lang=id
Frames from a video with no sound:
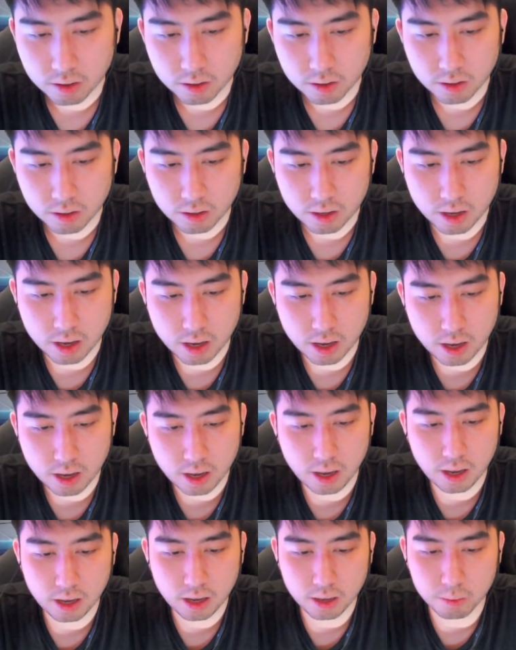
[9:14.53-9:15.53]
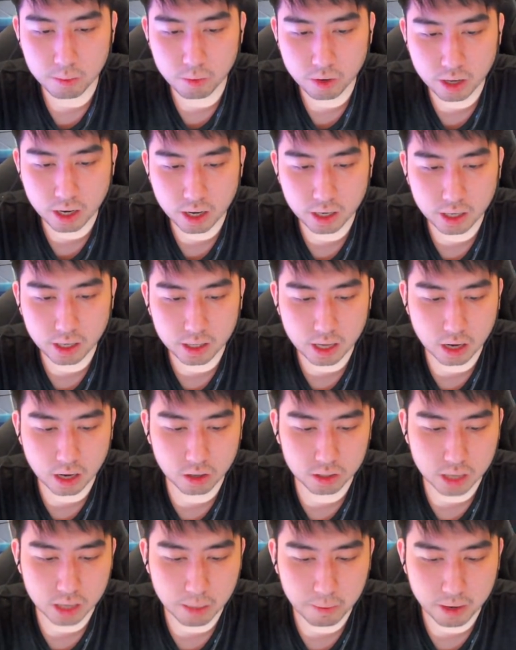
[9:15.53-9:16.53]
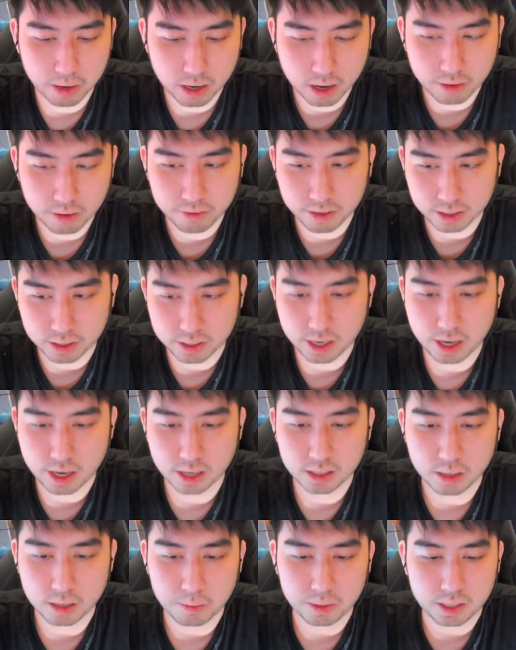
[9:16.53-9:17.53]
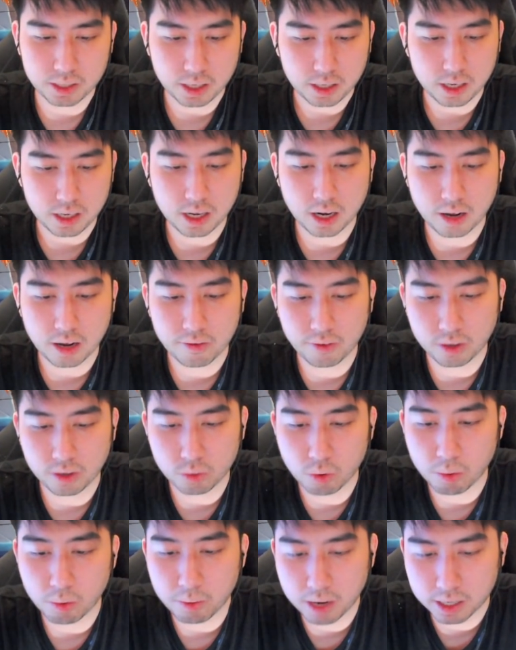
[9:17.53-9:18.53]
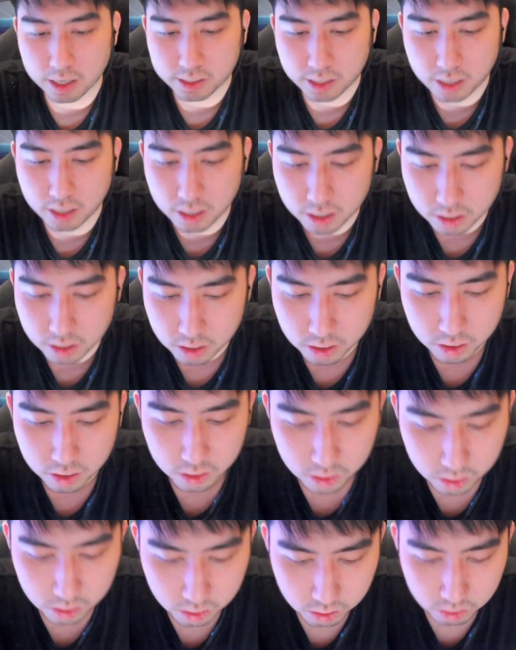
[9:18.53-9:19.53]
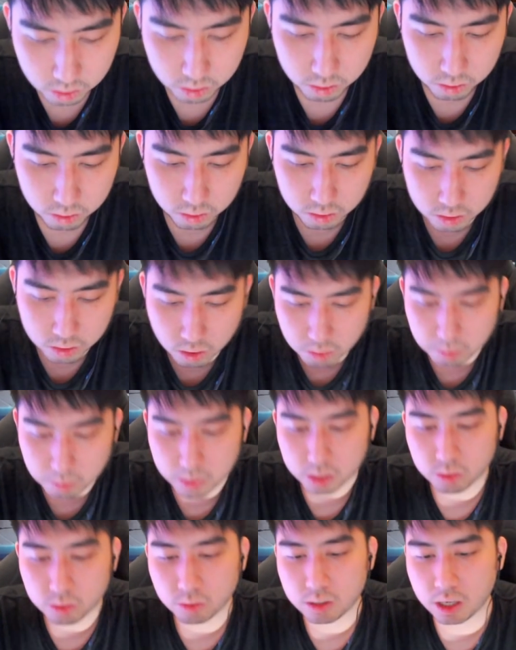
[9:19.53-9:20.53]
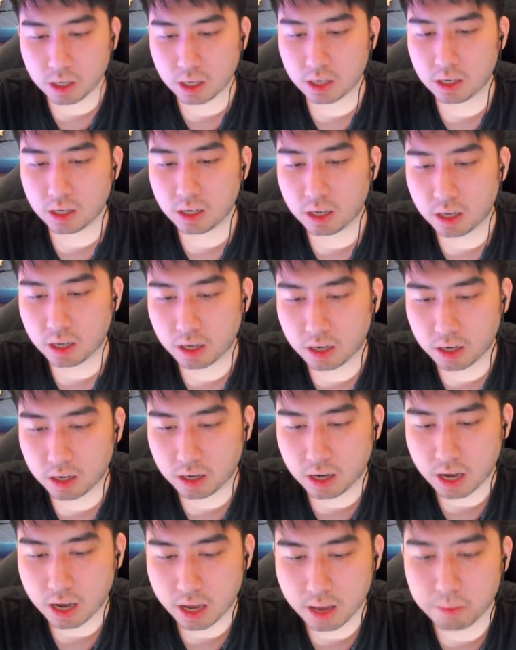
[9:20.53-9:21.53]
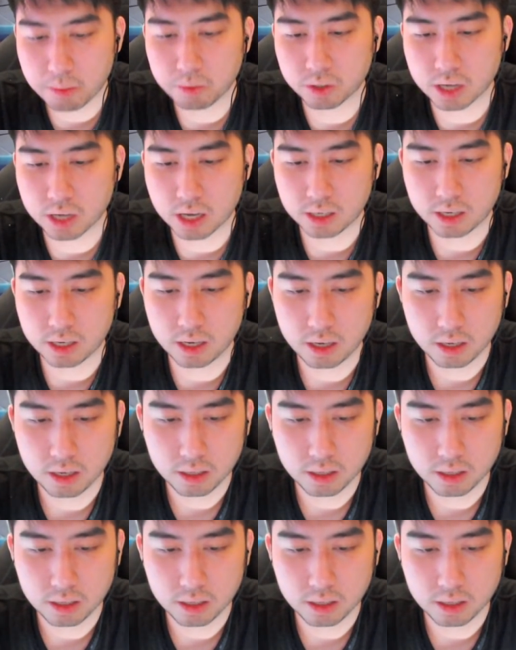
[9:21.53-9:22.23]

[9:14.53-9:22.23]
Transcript: Oke, kemungkinan kita harus upgrade level sih guys habis ini ke level 12 ya. Untuk masukin uh, Hayabusa sih.